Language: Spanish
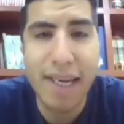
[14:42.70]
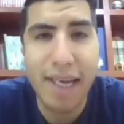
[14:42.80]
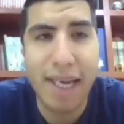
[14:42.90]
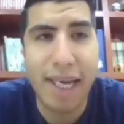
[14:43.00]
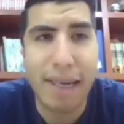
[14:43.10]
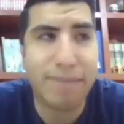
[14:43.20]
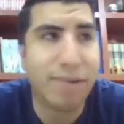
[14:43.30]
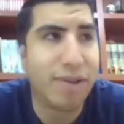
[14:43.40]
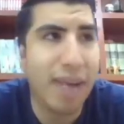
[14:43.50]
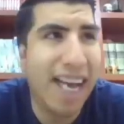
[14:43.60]
eh,
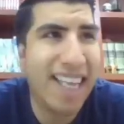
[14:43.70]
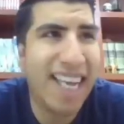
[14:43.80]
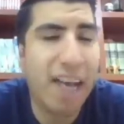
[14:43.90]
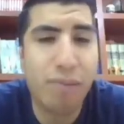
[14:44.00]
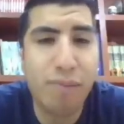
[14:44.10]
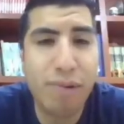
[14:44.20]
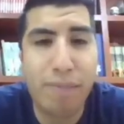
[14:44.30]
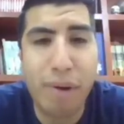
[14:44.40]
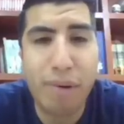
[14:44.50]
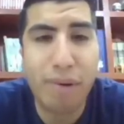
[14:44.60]
pues ha dejado muy
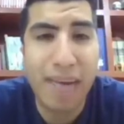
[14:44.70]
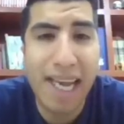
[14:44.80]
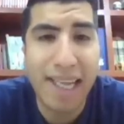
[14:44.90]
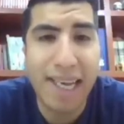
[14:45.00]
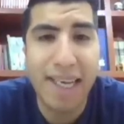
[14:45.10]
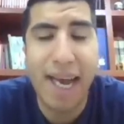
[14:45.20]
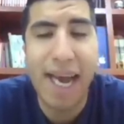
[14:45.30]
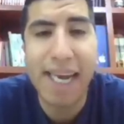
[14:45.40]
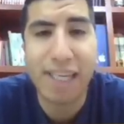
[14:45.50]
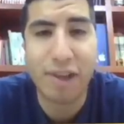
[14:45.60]
poco nada
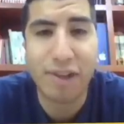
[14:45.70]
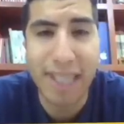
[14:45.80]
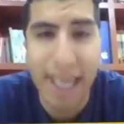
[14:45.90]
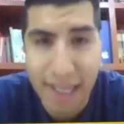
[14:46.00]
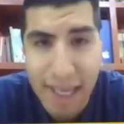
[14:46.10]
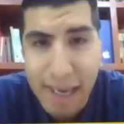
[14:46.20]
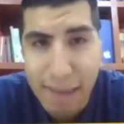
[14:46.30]
a la sociedad.